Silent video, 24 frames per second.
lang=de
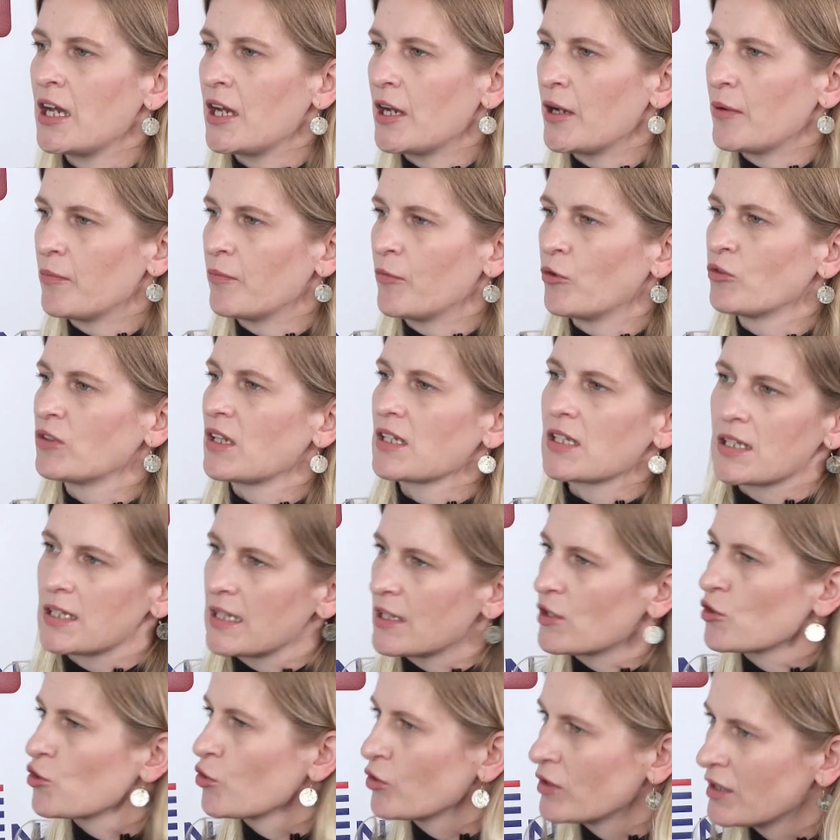und das ist
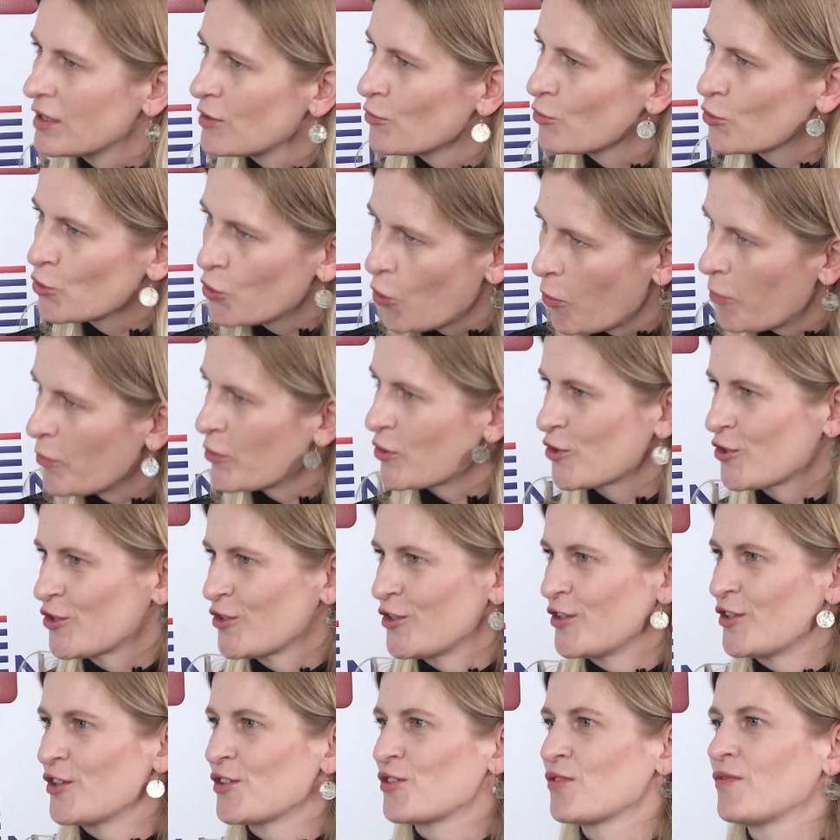jetzt schon nicht utopisch,
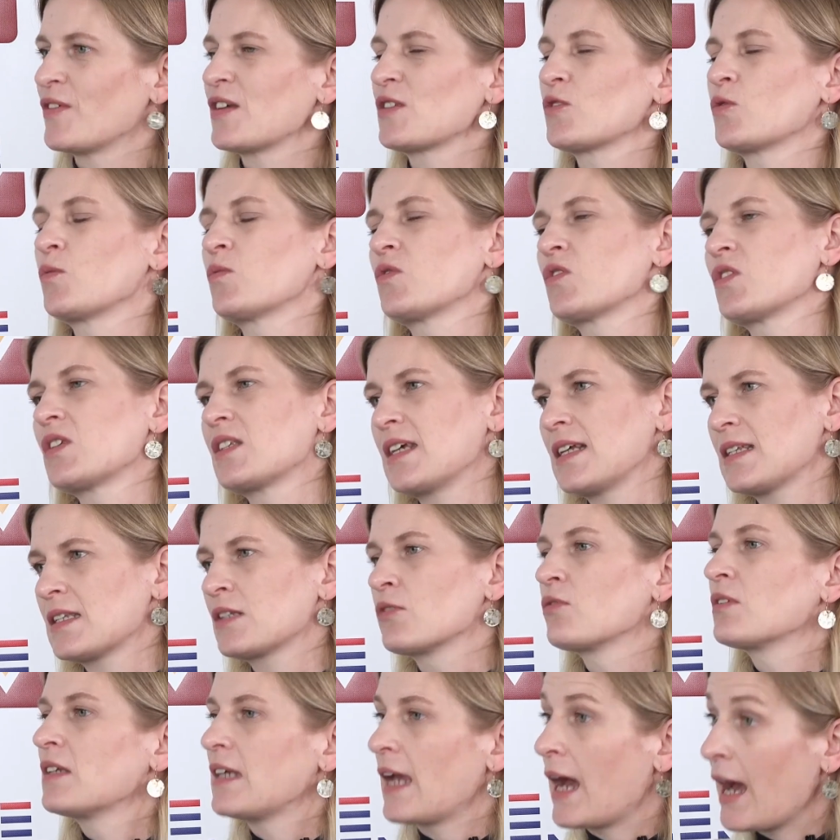sowas
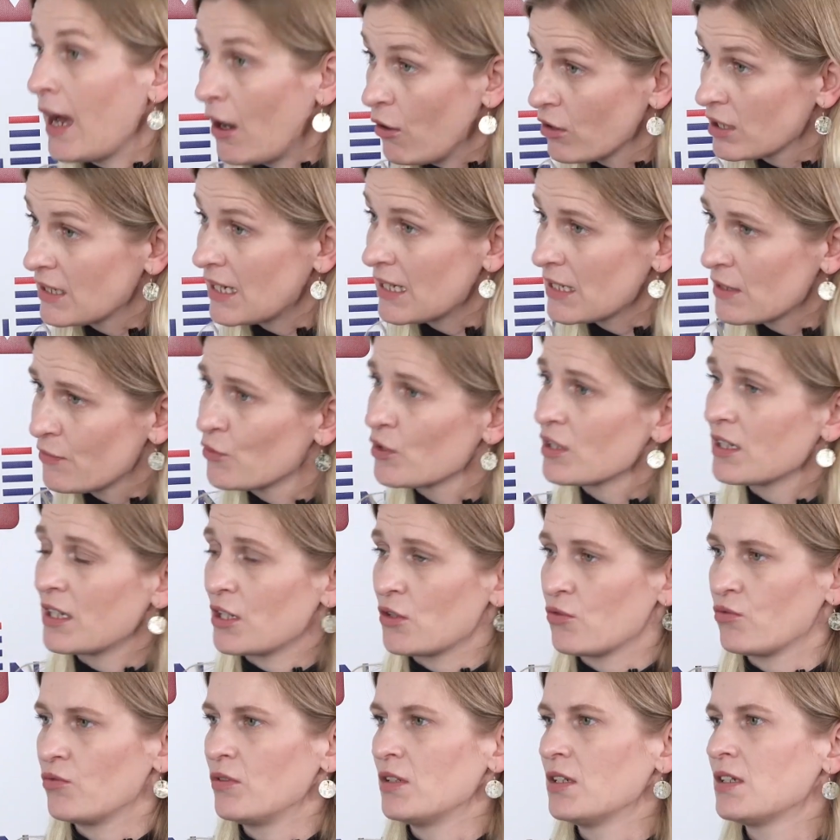umzusetzen. Und ja, auch das wird
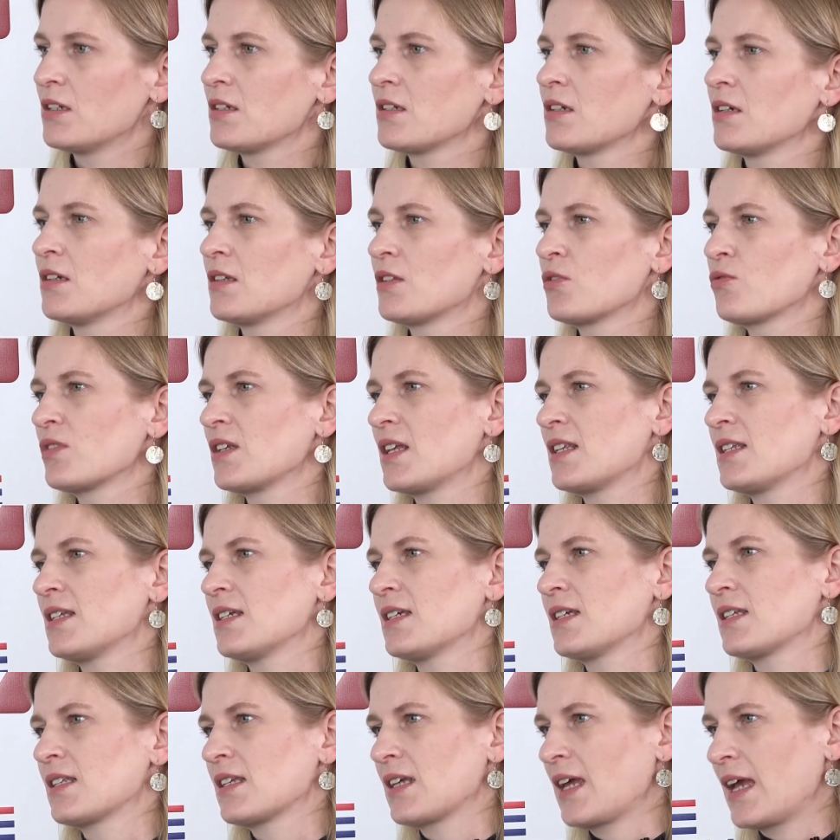natürlich
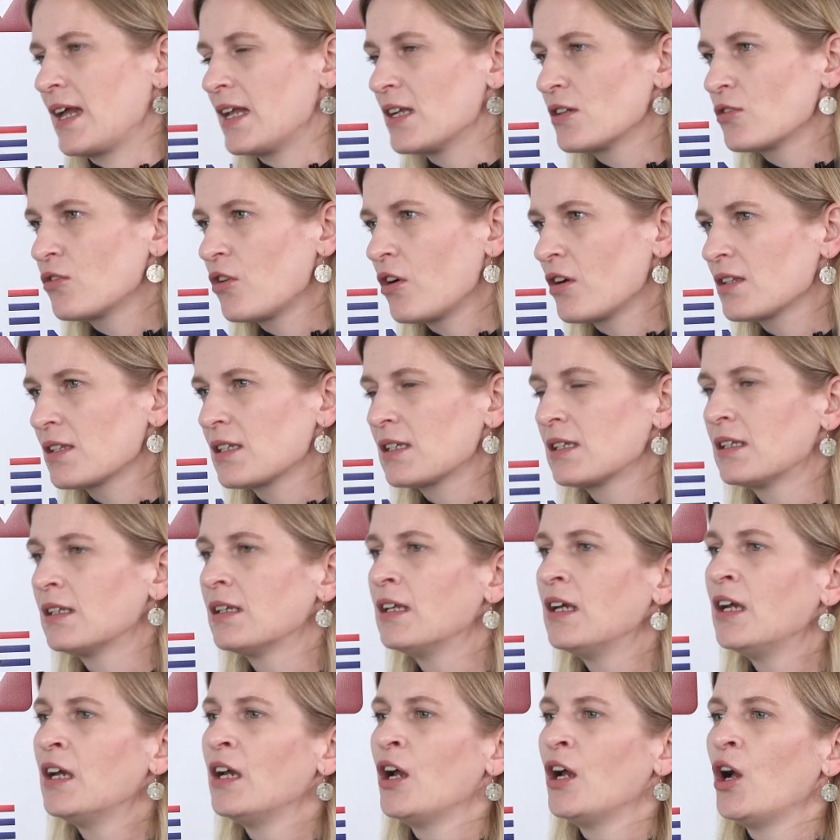zusätzliches Geld
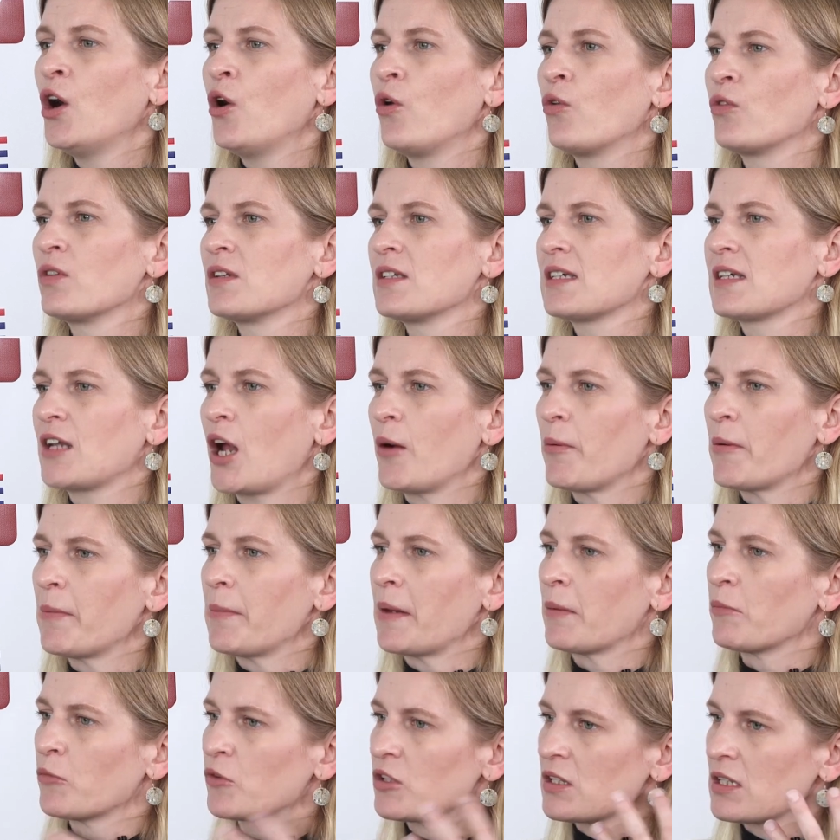kosten. Und ich glaube,
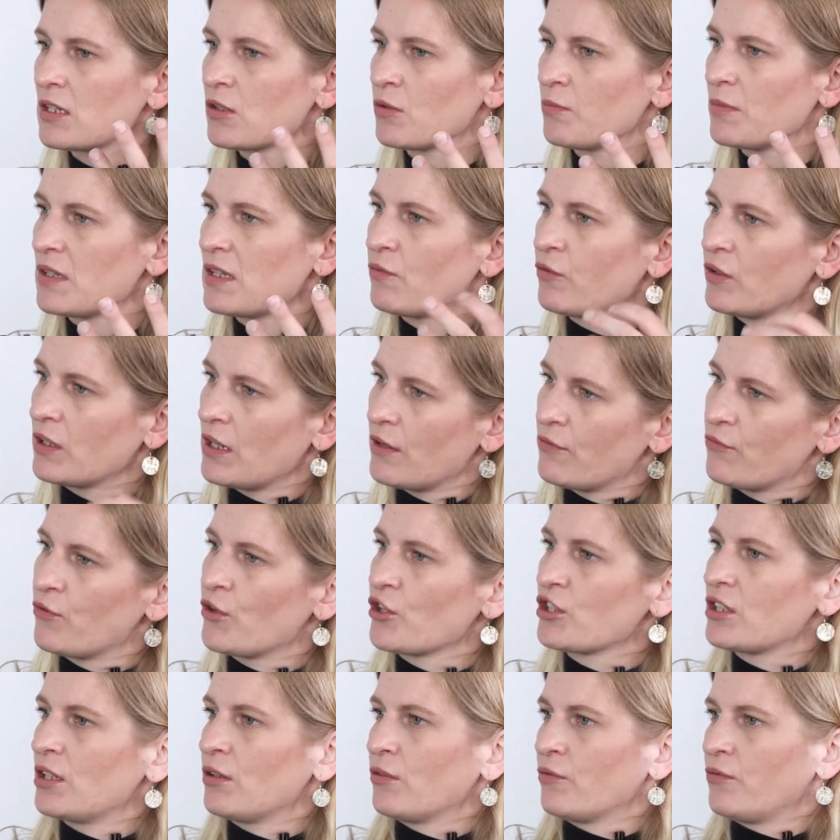man muss sich so ein bisschen von der
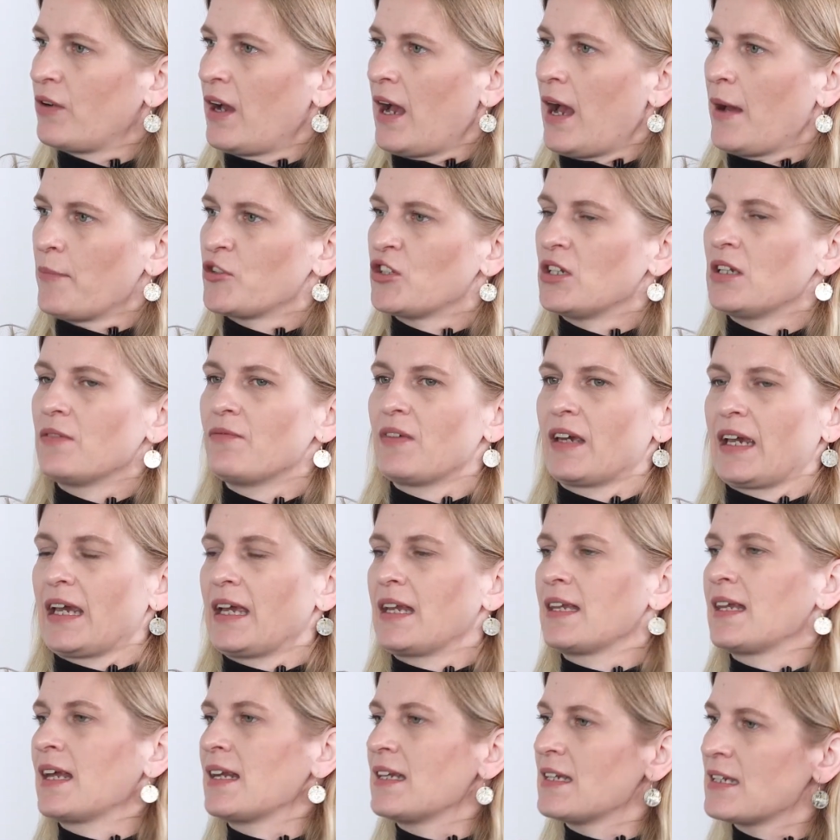Vorstellung verabschieden. Wir
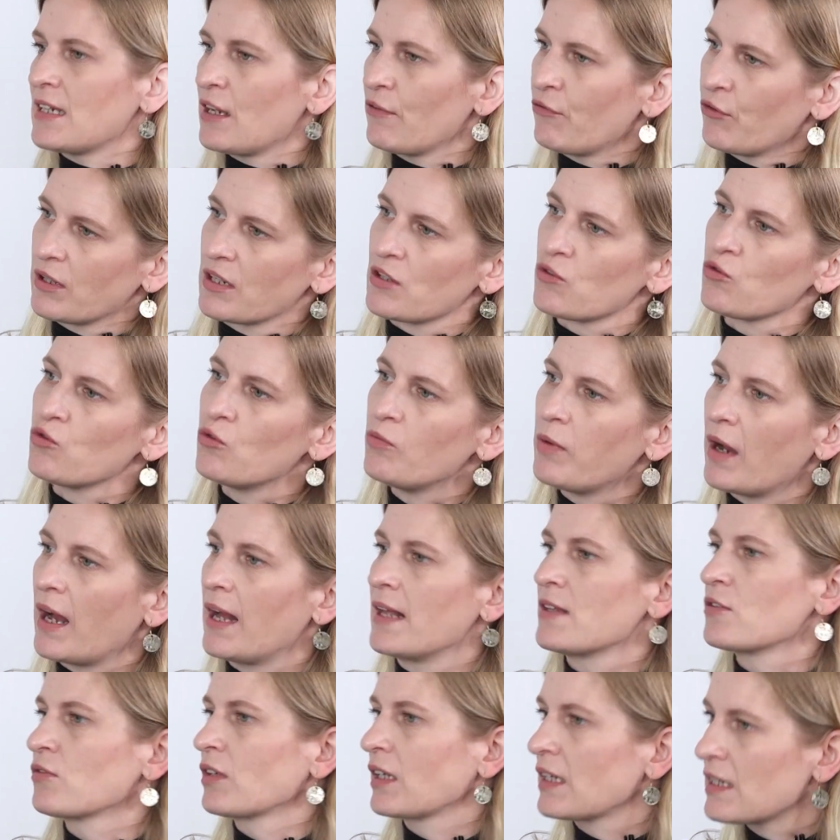reden ja nicht davon, dass
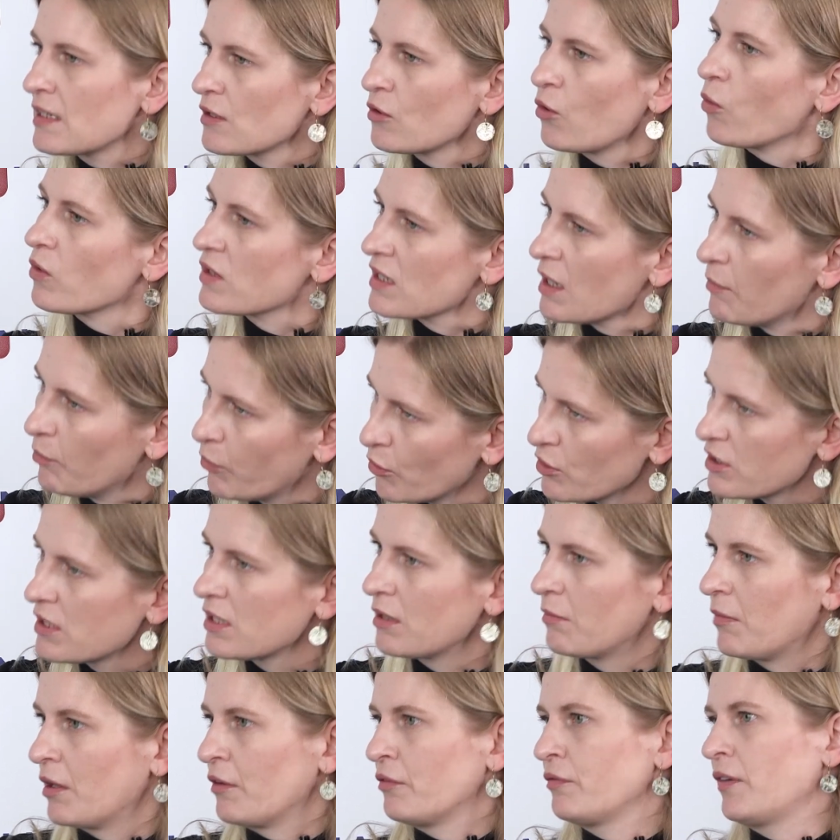überall so ein riesengroßer Bus
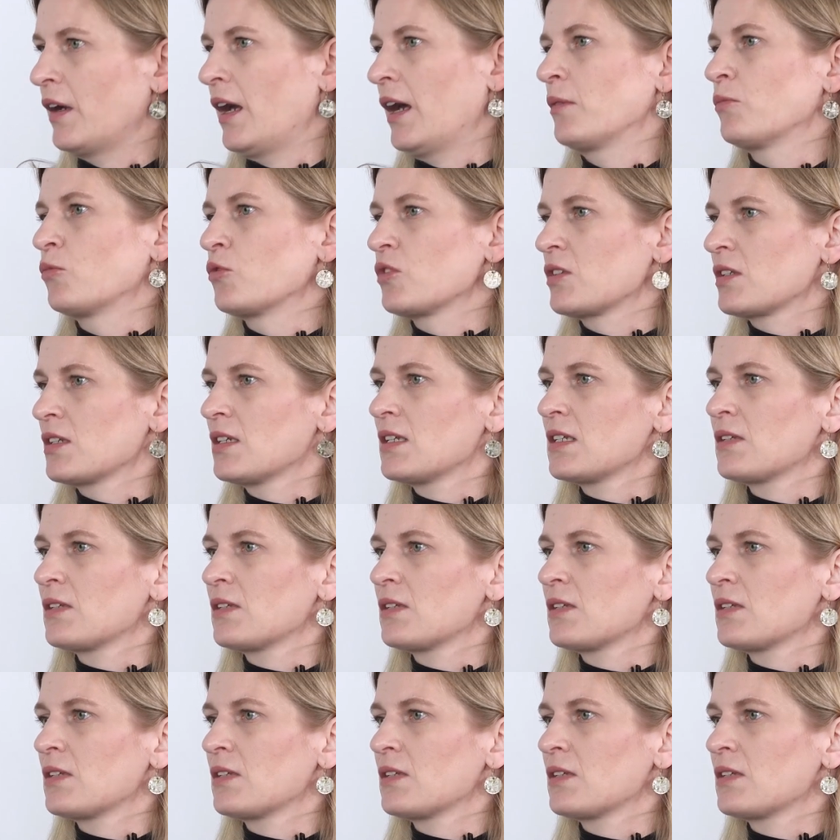immer fahren muss. Ne?